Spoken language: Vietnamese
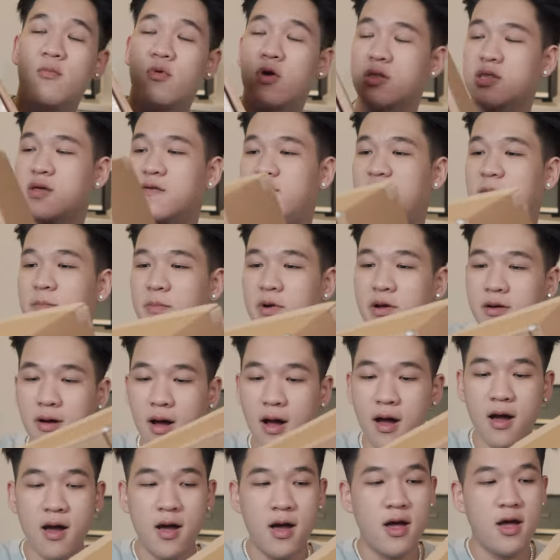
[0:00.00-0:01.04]
là một cái sản phẩm
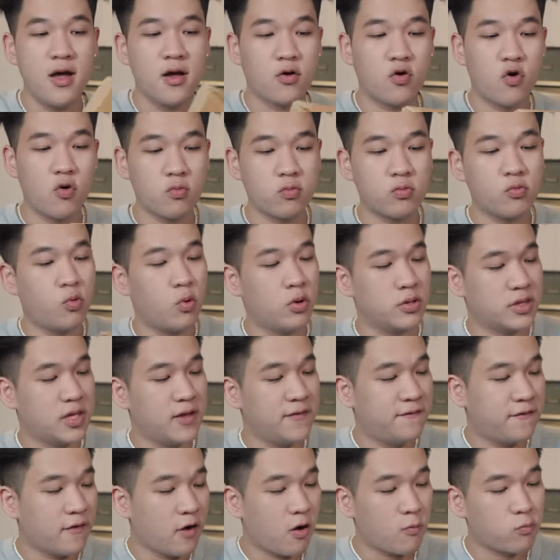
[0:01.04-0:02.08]
nữa cũng của
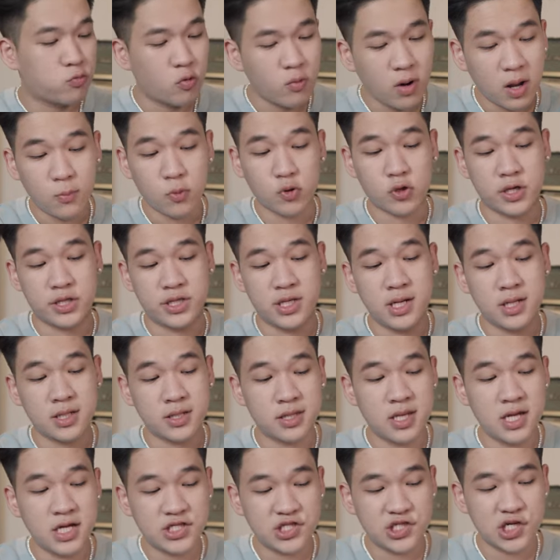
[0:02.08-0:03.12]
Tifrom cũng là một cái chiếc
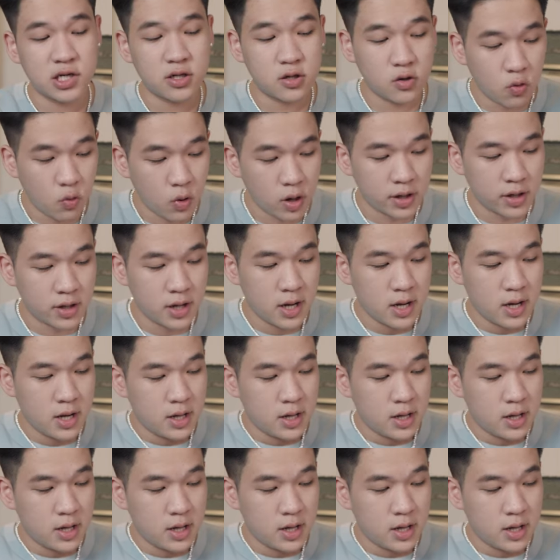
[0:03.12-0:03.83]
t-shirt luôn